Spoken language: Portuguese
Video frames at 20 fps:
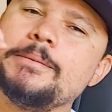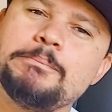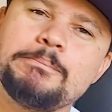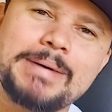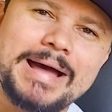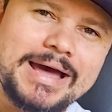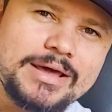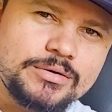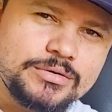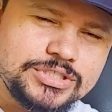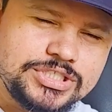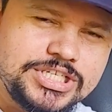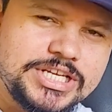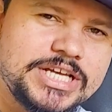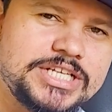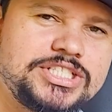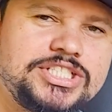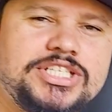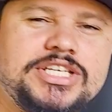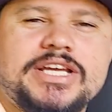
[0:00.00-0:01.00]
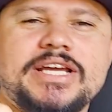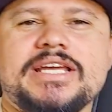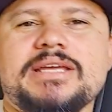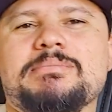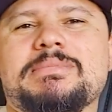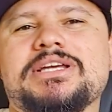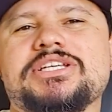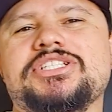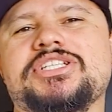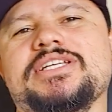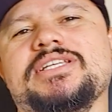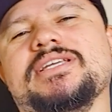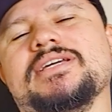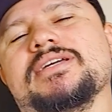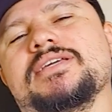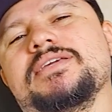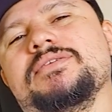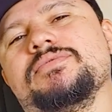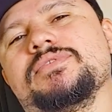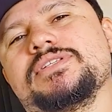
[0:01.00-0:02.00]
para o dia a dia, imagina
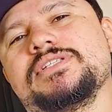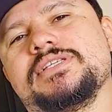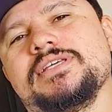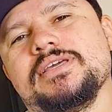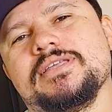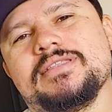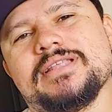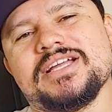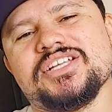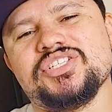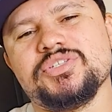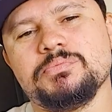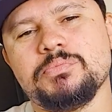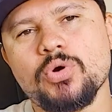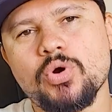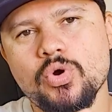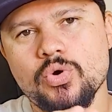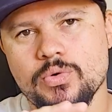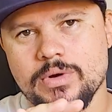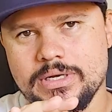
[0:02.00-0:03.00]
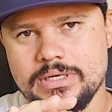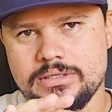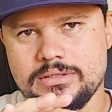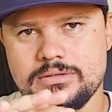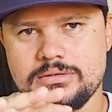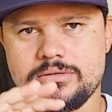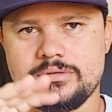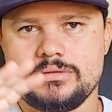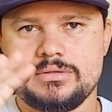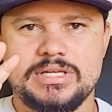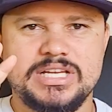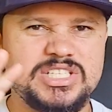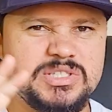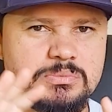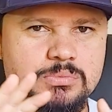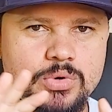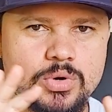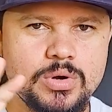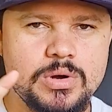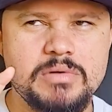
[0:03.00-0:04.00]
que você está de boa, está de
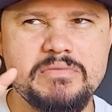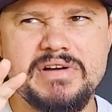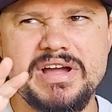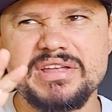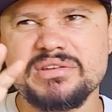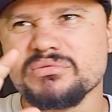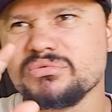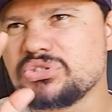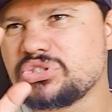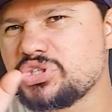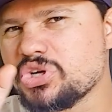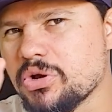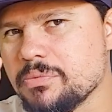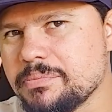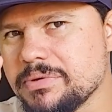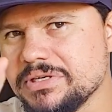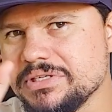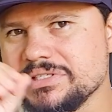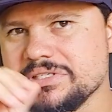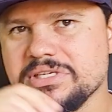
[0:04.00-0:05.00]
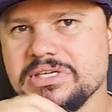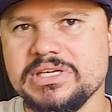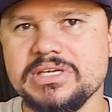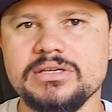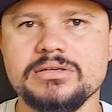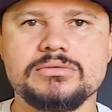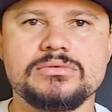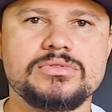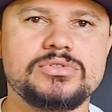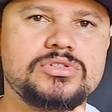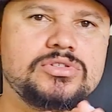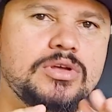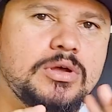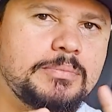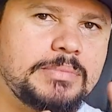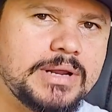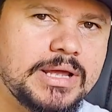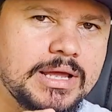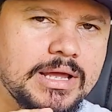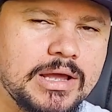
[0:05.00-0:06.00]
boa, vai num shoppingzinho só
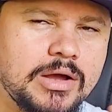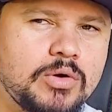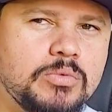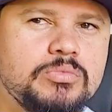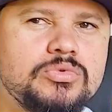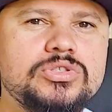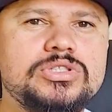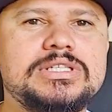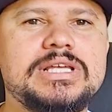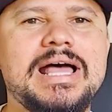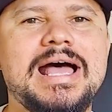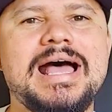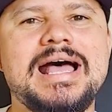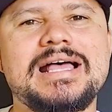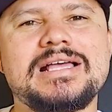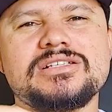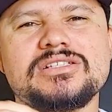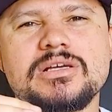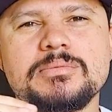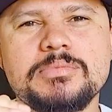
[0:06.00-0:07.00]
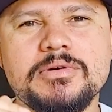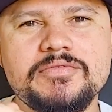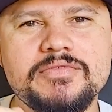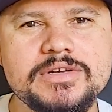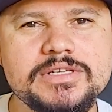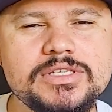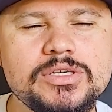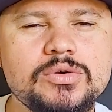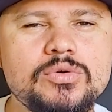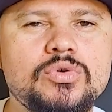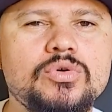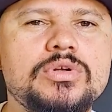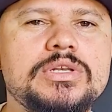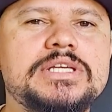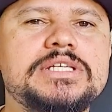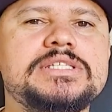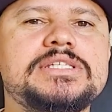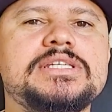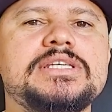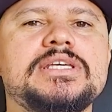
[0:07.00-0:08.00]
para almoçar, só para fazer um
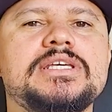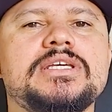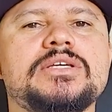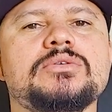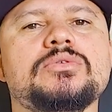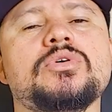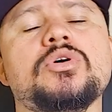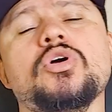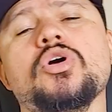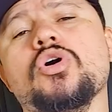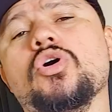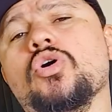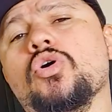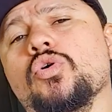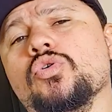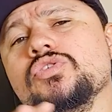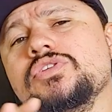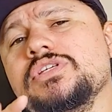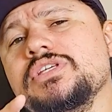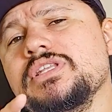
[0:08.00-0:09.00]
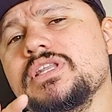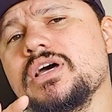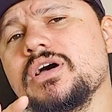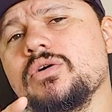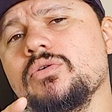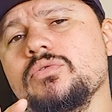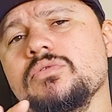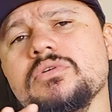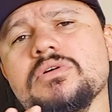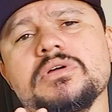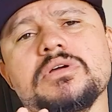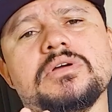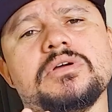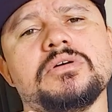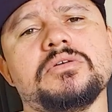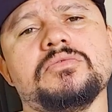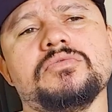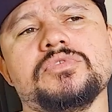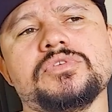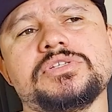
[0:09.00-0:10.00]
rolezinho, ou se não,
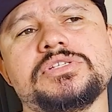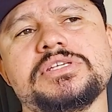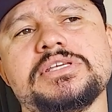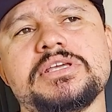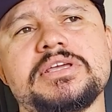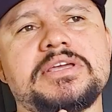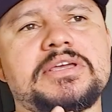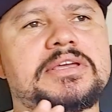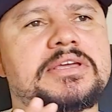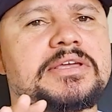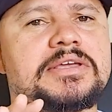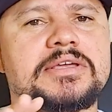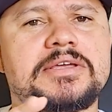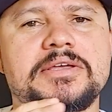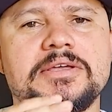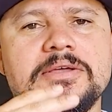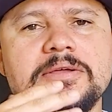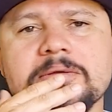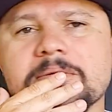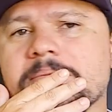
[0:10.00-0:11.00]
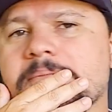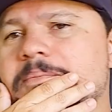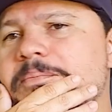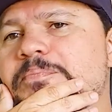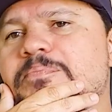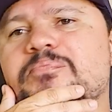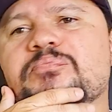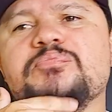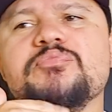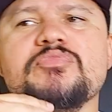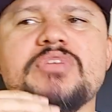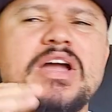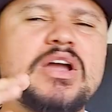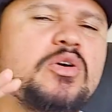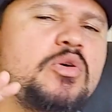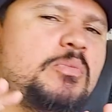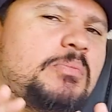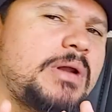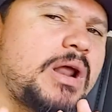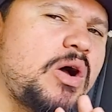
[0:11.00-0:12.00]
você vai
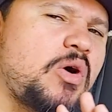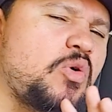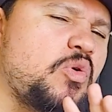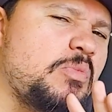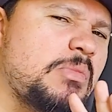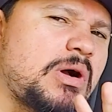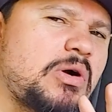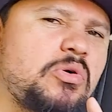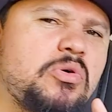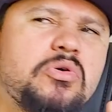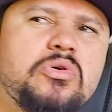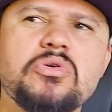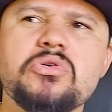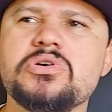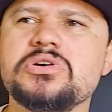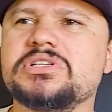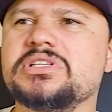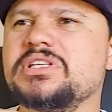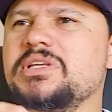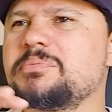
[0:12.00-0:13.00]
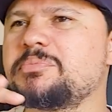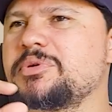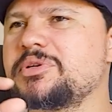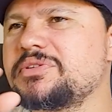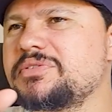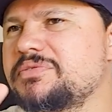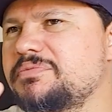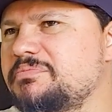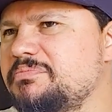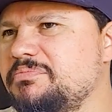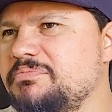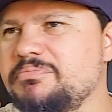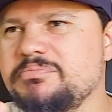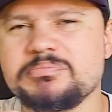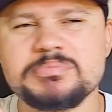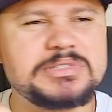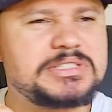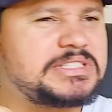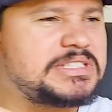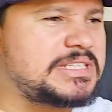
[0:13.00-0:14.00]
comprar alguma coisa, depois
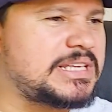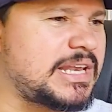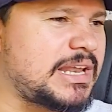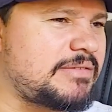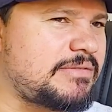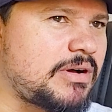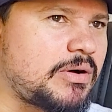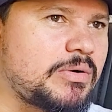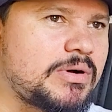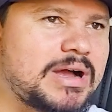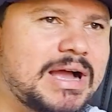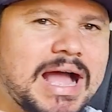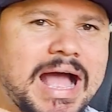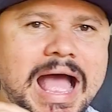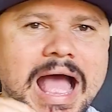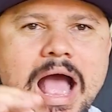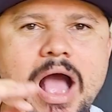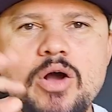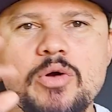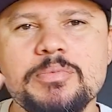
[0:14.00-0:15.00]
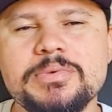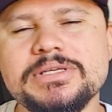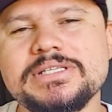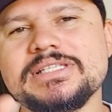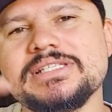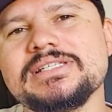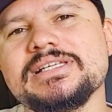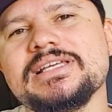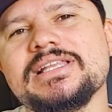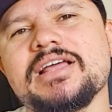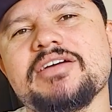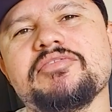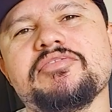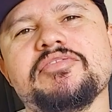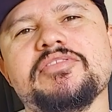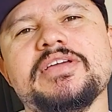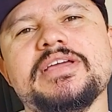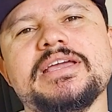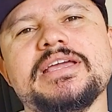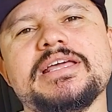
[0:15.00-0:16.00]
precisa lavar o carro, precisa ir na
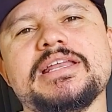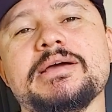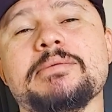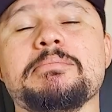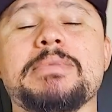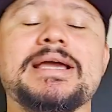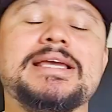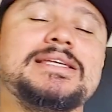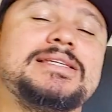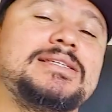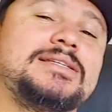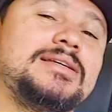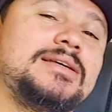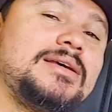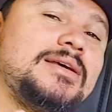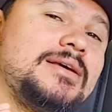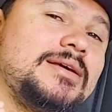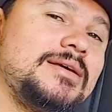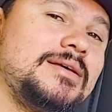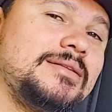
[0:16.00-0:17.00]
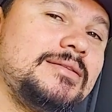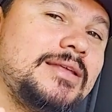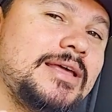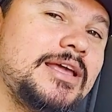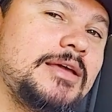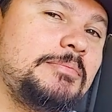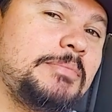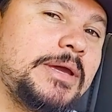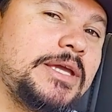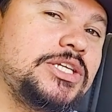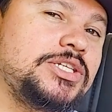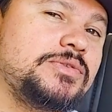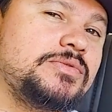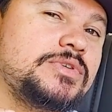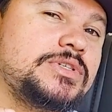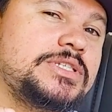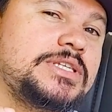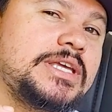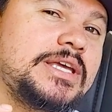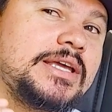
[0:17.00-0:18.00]
feira, mas de repente
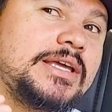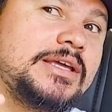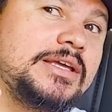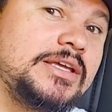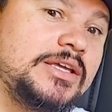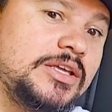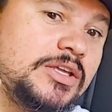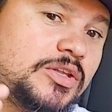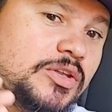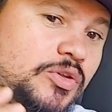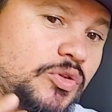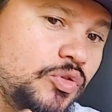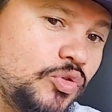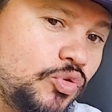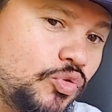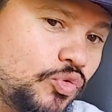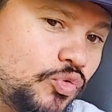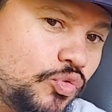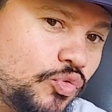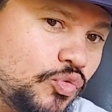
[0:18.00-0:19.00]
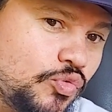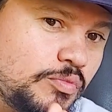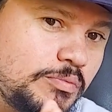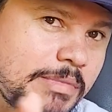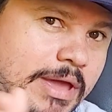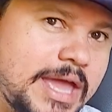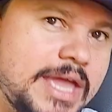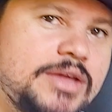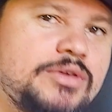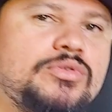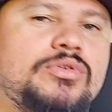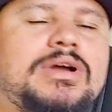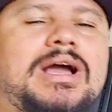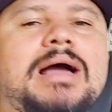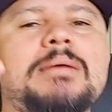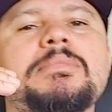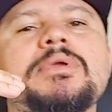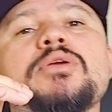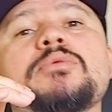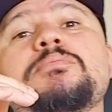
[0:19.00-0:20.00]
você no meio do
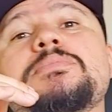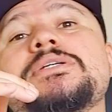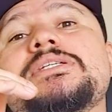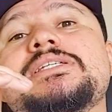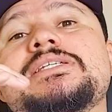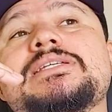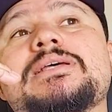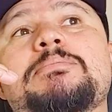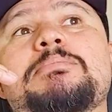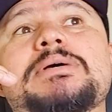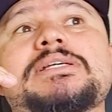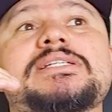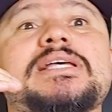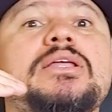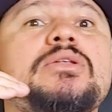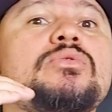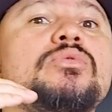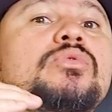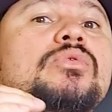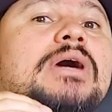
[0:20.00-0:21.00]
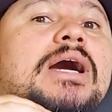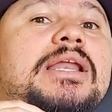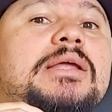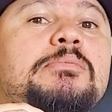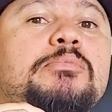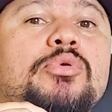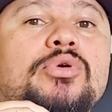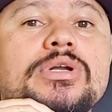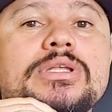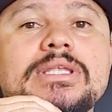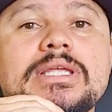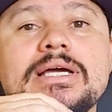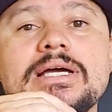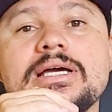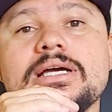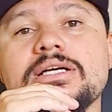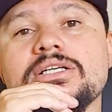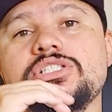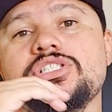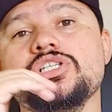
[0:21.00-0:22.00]
caminho precisa passar num lugar
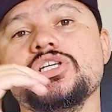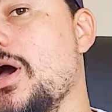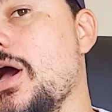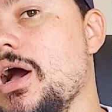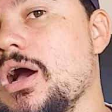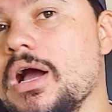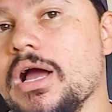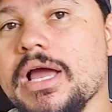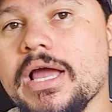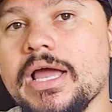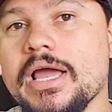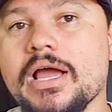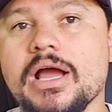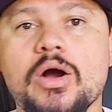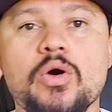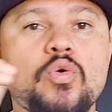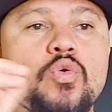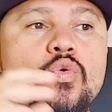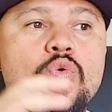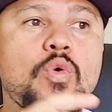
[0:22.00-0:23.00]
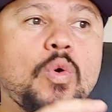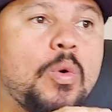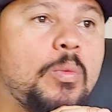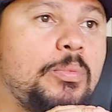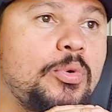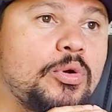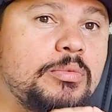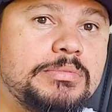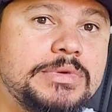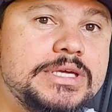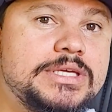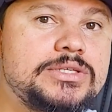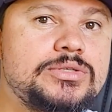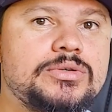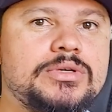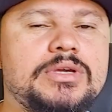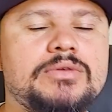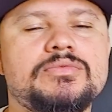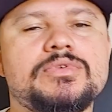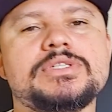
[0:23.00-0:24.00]
importante, é, algum
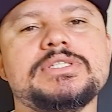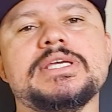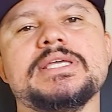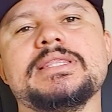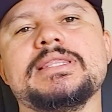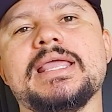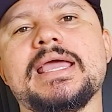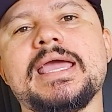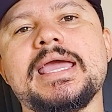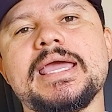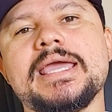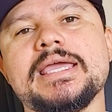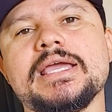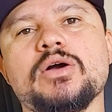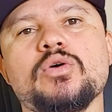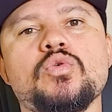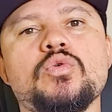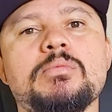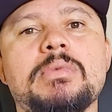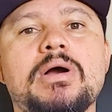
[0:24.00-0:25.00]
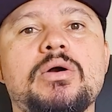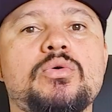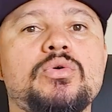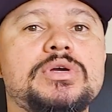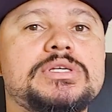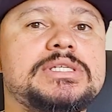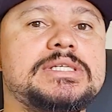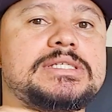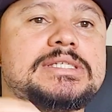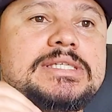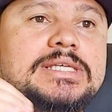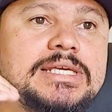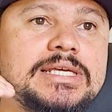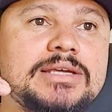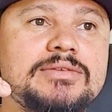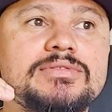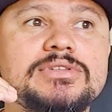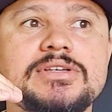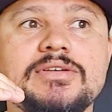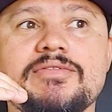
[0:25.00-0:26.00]
compromisso que você tem, alguma coisa assim
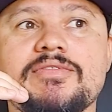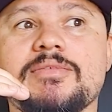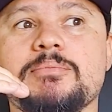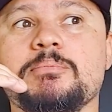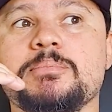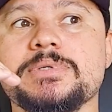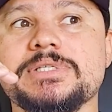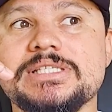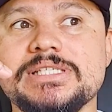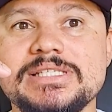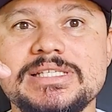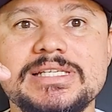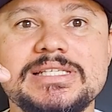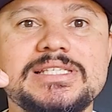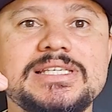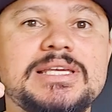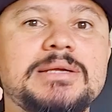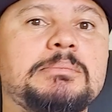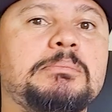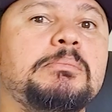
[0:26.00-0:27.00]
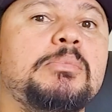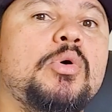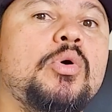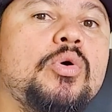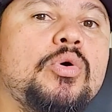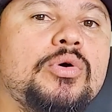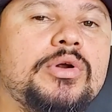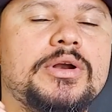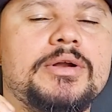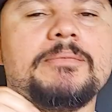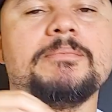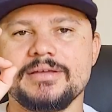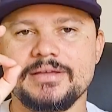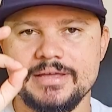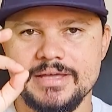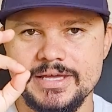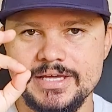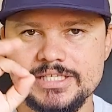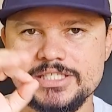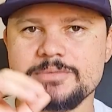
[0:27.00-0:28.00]
que você precisa se impor,
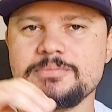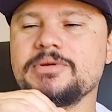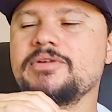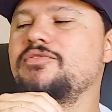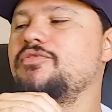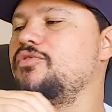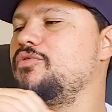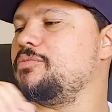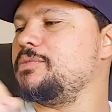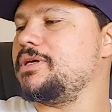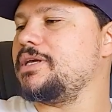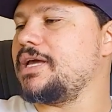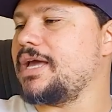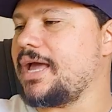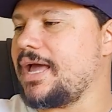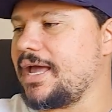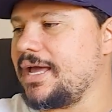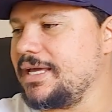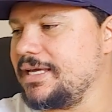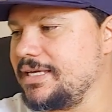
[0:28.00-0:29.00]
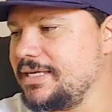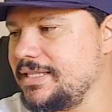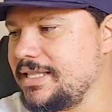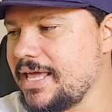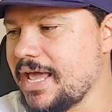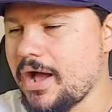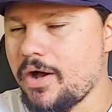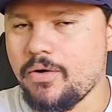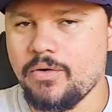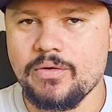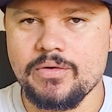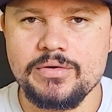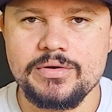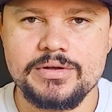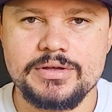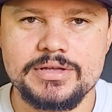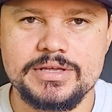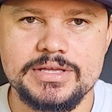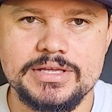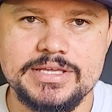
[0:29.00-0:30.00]
esse perfume é ideal.
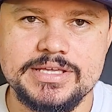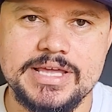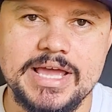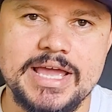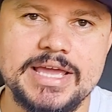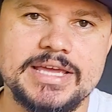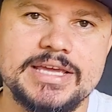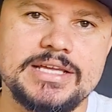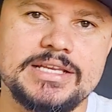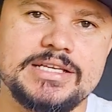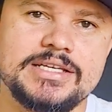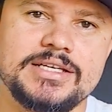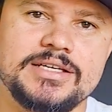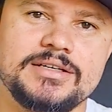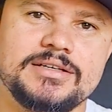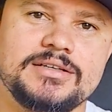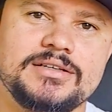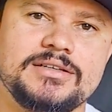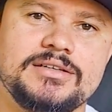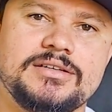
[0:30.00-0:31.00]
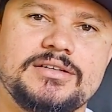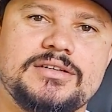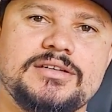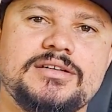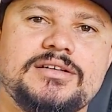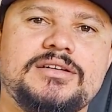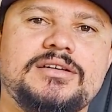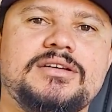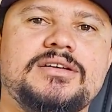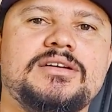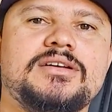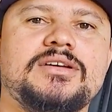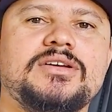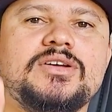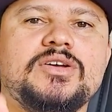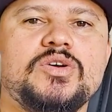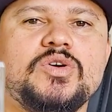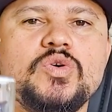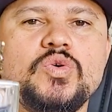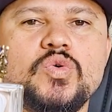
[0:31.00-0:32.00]
E é ele.
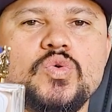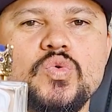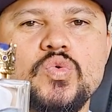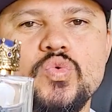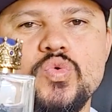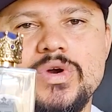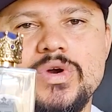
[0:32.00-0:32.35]
O